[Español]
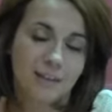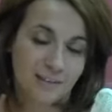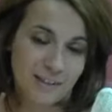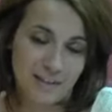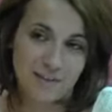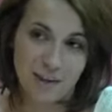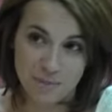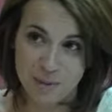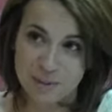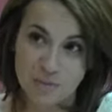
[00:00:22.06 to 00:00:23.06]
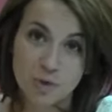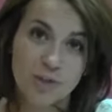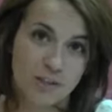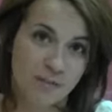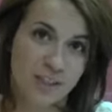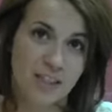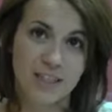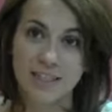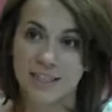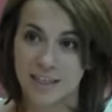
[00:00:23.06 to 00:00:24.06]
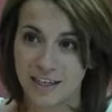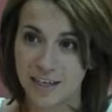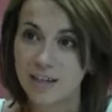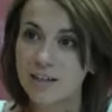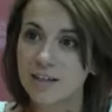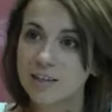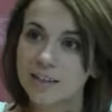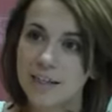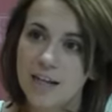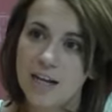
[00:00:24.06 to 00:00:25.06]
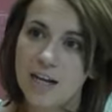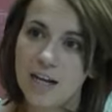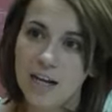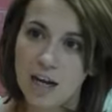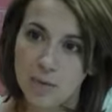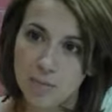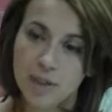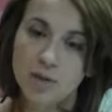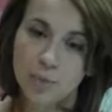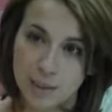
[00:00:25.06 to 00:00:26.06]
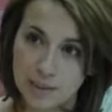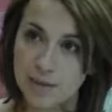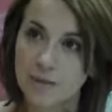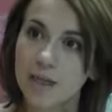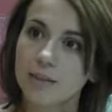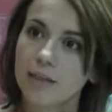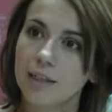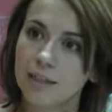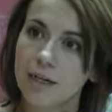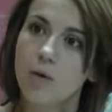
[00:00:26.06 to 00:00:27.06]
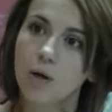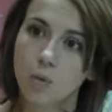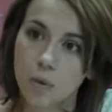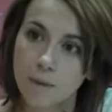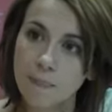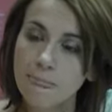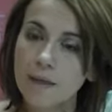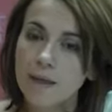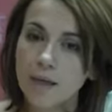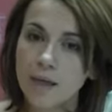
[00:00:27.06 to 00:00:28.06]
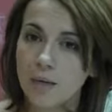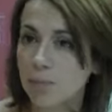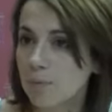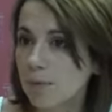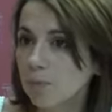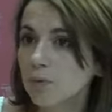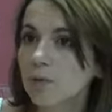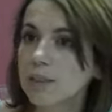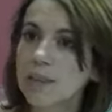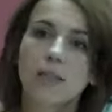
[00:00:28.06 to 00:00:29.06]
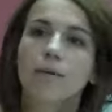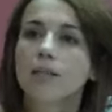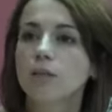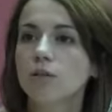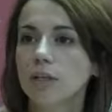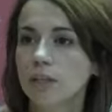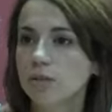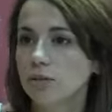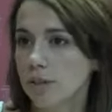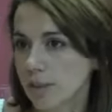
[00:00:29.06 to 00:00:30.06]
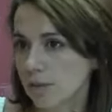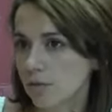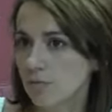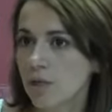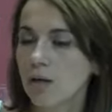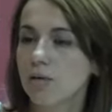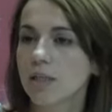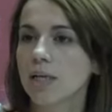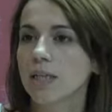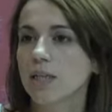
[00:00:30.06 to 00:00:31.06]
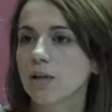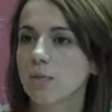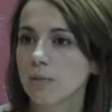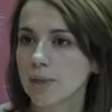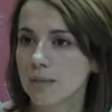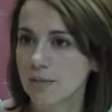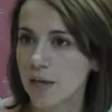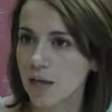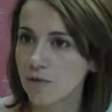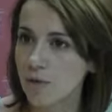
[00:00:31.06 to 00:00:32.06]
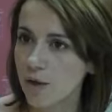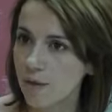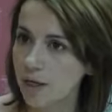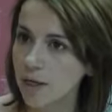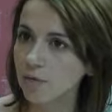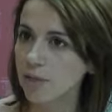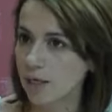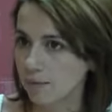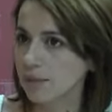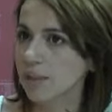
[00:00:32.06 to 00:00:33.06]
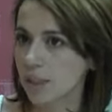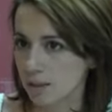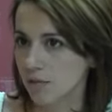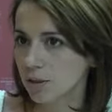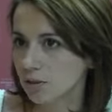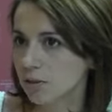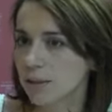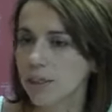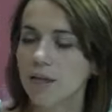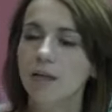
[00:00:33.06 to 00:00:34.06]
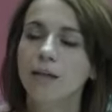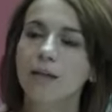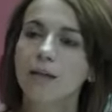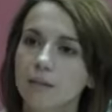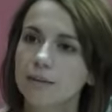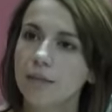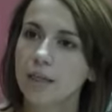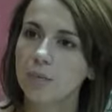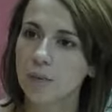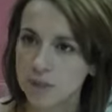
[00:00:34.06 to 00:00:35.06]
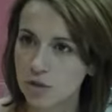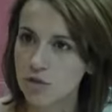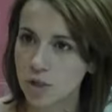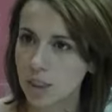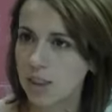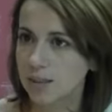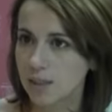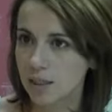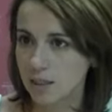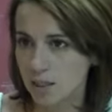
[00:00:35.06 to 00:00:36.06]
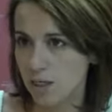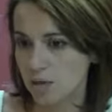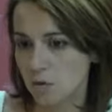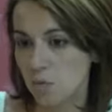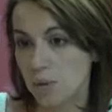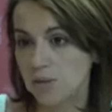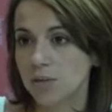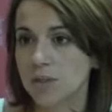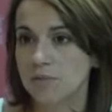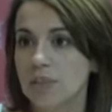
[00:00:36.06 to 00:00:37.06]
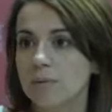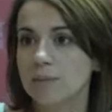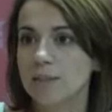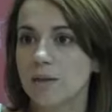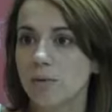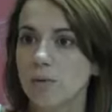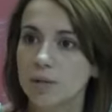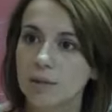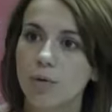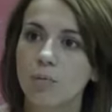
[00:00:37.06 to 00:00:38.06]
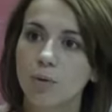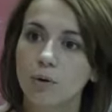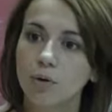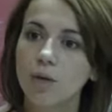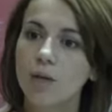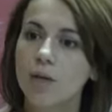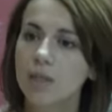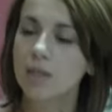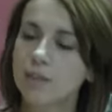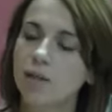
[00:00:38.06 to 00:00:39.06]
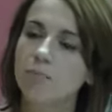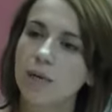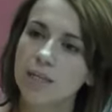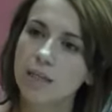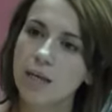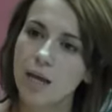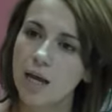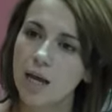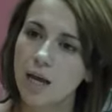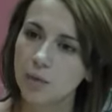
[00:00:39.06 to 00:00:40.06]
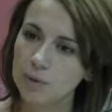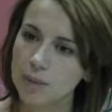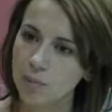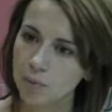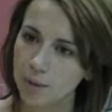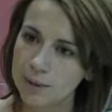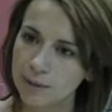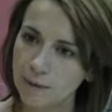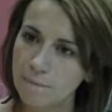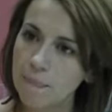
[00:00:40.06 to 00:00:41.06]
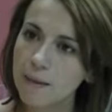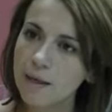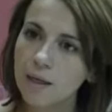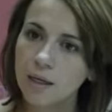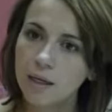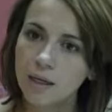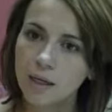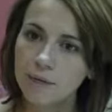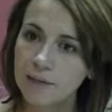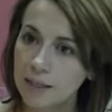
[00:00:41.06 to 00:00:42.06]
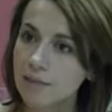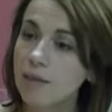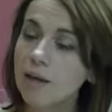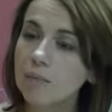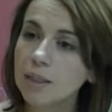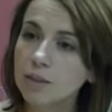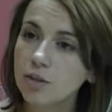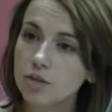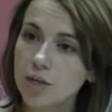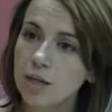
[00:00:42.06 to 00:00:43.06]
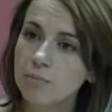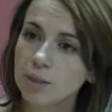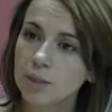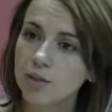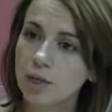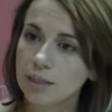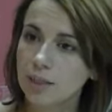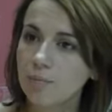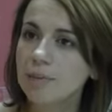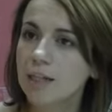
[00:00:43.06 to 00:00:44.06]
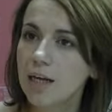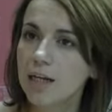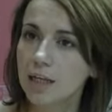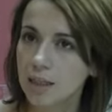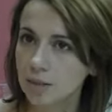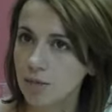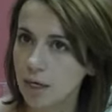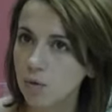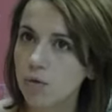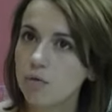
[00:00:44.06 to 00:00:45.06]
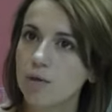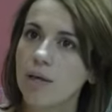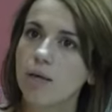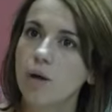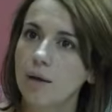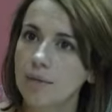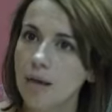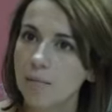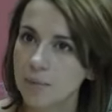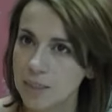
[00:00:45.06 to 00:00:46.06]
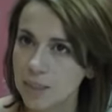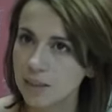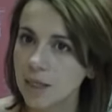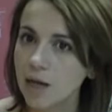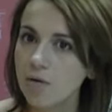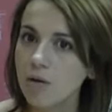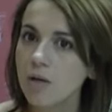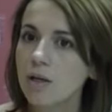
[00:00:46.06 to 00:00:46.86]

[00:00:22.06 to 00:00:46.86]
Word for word: y desgraciadamente muchas veces ni siquiera llegan al pleno, pero esta vez han llegado algunas. El primer punto que se debatió, de hecho, que son unas ordenanzas de convivencia ciudadana, es una reivindicación histórica del Partido Socialista y el documento que finalmente se ha aprobado estaba un poco hecho en base a, nuestra propuesta. Eh, desgraciadamente no se han admitido a trámite las alegaciones que algunos ciudadanos habían presentado.